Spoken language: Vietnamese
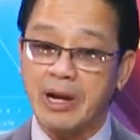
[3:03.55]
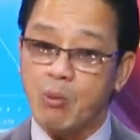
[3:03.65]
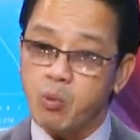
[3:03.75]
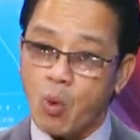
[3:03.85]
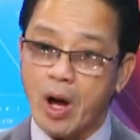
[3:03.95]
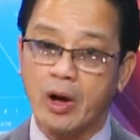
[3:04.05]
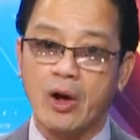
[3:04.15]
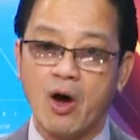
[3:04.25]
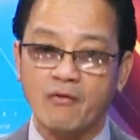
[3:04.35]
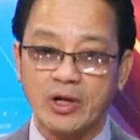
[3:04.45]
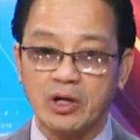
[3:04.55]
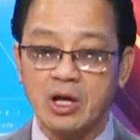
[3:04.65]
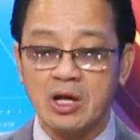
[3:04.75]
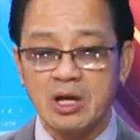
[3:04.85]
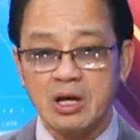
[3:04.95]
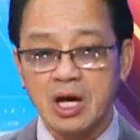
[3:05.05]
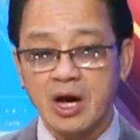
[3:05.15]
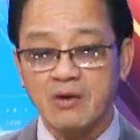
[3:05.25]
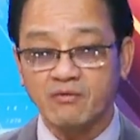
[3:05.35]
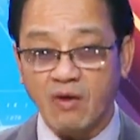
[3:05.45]
mà đóng quân ở đó và đưa uh,
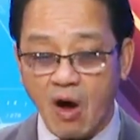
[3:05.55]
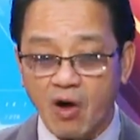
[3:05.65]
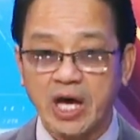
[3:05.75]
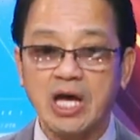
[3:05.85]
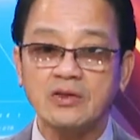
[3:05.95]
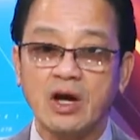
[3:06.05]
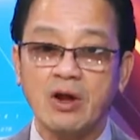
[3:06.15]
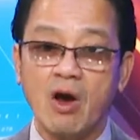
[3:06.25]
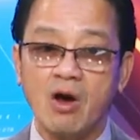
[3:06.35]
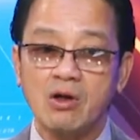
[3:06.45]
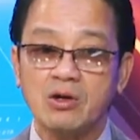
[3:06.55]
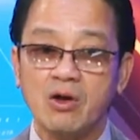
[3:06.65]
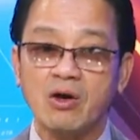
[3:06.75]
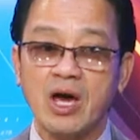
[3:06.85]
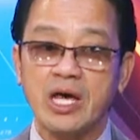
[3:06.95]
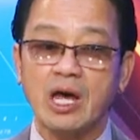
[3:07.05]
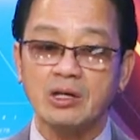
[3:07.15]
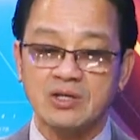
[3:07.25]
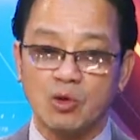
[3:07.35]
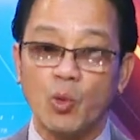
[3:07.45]
võ khí tới đó nó gây cái
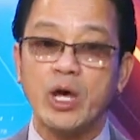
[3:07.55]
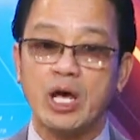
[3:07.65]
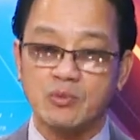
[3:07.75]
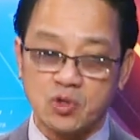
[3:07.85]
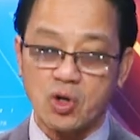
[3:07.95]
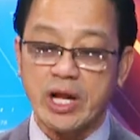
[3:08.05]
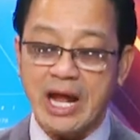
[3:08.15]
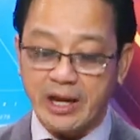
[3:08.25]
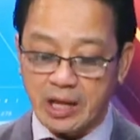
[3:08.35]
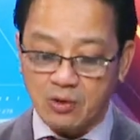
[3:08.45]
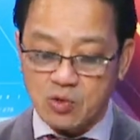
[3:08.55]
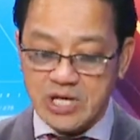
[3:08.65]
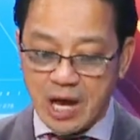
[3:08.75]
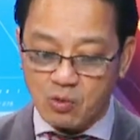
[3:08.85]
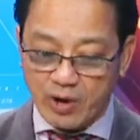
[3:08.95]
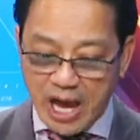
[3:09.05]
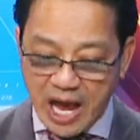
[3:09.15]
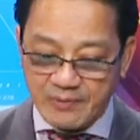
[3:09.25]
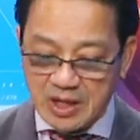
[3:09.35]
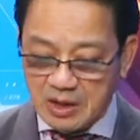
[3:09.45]
sự nguy hiểm cho nền an ninh quốc gia của
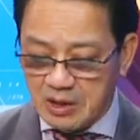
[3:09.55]
Nga